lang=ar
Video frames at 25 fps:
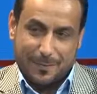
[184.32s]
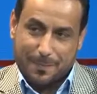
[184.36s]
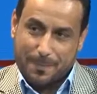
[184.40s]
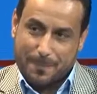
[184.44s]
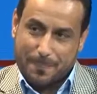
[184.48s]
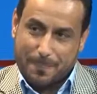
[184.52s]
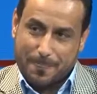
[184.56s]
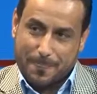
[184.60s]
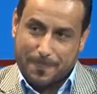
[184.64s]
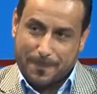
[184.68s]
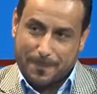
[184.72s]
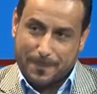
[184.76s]

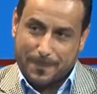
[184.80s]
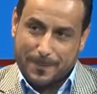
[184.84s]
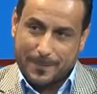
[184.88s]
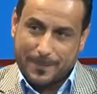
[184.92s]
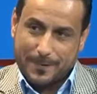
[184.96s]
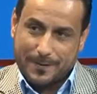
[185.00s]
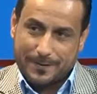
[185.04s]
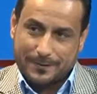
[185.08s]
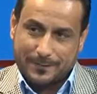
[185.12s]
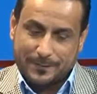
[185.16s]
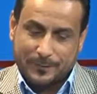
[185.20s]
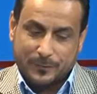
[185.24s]
يراها
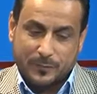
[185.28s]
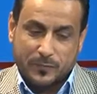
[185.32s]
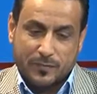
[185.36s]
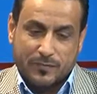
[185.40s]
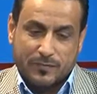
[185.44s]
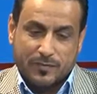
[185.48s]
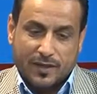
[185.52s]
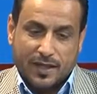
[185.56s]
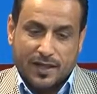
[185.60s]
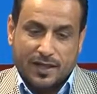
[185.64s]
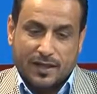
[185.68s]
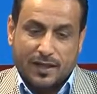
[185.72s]
شر لا
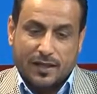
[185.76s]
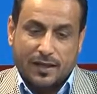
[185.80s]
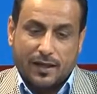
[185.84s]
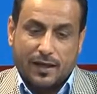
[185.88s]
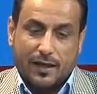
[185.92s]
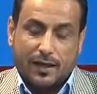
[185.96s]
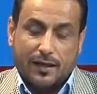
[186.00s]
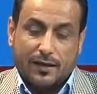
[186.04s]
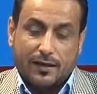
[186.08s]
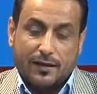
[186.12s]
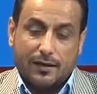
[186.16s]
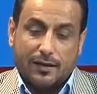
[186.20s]
بد منه
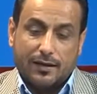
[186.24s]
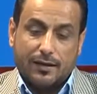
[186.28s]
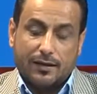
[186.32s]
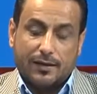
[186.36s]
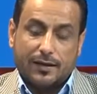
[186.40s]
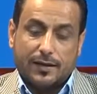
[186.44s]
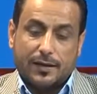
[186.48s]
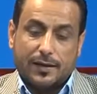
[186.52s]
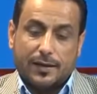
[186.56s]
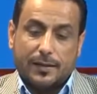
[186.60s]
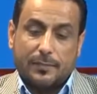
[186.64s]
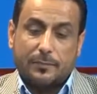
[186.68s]

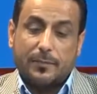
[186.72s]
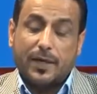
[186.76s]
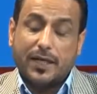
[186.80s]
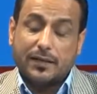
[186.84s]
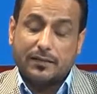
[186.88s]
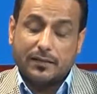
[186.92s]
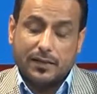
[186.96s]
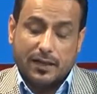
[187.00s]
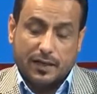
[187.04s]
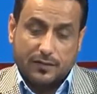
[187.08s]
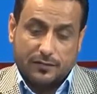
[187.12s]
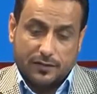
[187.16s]
آه،
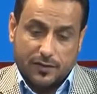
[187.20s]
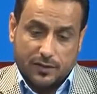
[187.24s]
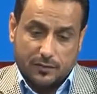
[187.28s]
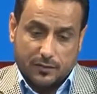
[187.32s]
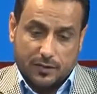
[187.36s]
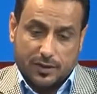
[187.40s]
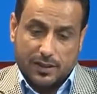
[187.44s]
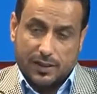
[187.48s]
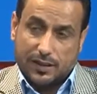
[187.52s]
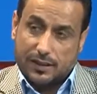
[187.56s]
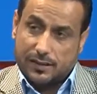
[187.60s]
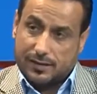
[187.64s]
بعد ال
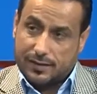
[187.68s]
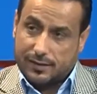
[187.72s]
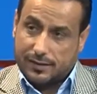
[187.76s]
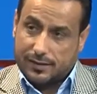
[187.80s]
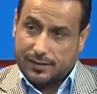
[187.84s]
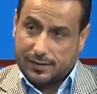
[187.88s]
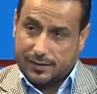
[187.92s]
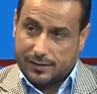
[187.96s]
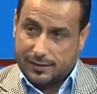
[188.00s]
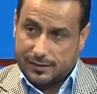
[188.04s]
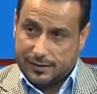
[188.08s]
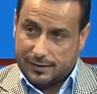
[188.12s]
2003
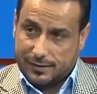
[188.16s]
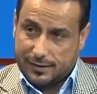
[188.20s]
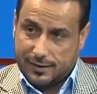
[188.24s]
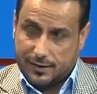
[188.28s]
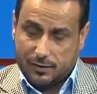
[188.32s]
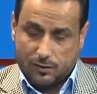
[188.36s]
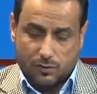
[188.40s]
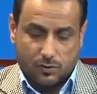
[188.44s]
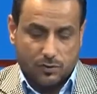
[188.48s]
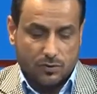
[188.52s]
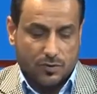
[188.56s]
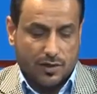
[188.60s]
يعني
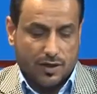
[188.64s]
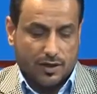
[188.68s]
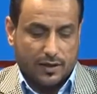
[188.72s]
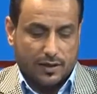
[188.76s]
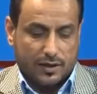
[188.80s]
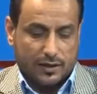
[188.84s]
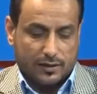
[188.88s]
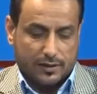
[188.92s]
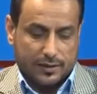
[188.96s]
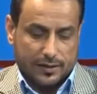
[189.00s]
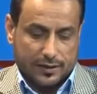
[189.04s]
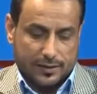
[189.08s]
خلينا نكون
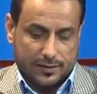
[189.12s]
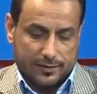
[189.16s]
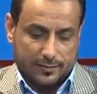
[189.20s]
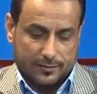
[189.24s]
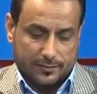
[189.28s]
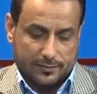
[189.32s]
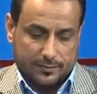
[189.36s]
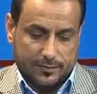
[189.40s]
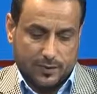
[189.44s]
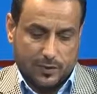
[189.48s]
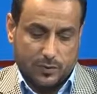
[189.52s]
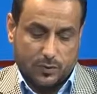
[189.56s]
واقعيين
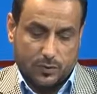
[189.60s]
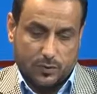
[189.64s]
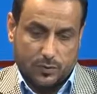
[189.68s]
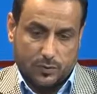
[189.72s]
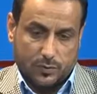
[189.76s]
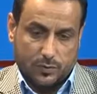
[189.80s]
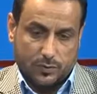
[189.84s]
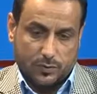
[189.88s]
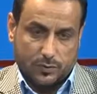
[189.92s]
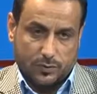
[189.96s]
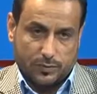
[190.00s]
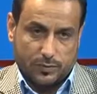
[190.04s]

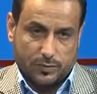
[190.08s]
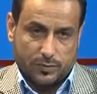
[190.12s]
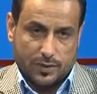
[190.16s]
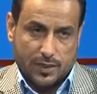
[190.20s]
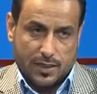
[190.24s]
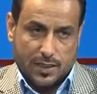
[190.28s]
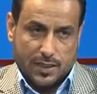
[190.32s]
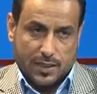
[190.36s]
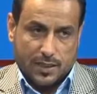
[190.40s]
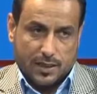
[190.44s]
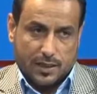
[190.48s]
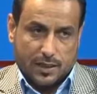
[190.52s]
أنه
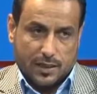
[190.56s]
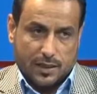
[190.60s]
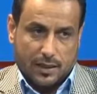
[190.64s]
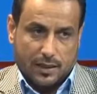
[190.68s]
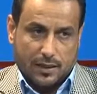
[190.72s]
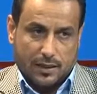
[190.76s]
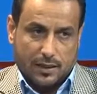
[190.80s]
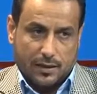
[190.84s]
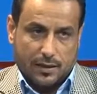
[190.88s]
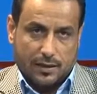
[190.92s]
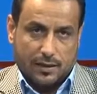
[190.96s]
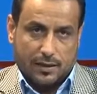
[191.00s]

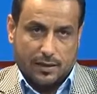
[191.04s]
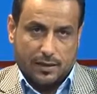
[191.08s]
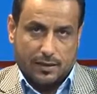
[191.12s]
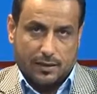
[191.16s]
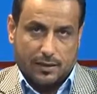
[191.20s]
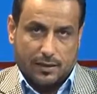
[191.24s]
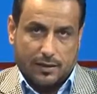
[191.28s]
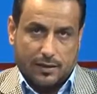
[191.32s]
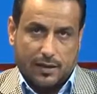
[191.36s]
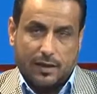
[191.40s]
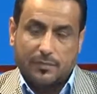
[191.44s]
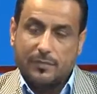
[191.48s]

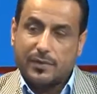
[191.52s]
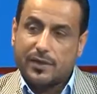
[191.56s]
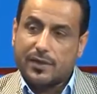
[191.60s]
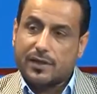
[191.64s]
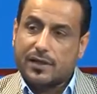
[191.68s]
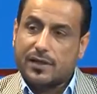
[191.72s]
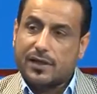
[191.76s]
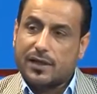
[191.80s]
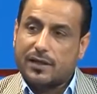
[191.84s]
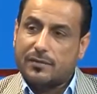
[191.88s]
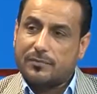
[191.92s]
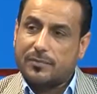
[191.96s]

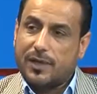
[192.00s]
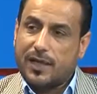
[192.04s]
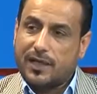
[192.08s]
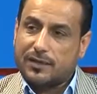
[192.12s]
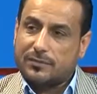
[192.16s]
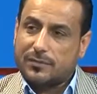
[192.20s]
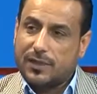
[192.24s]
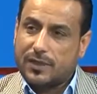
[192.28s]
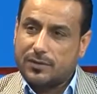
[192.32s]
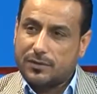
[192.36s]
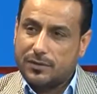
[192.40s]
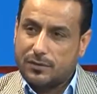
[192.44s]
الامريكان
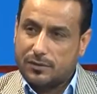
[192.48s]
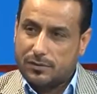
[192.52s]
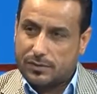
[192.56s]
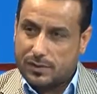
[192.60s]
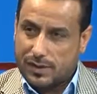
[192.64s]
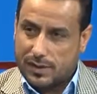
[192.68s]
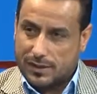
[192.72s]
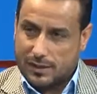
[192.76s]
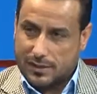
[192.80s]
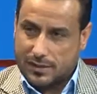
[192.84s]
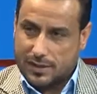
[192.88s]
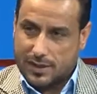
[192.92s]
بعد ما دخلوا
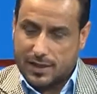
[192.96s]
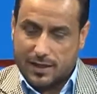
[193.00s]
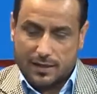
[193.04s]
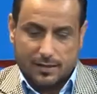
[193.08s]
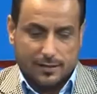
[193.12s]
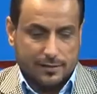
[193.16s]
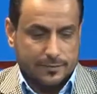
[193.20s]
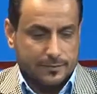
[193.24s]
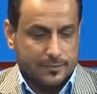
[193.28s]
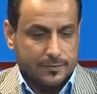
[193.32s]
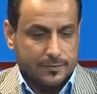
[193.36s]
الى العراق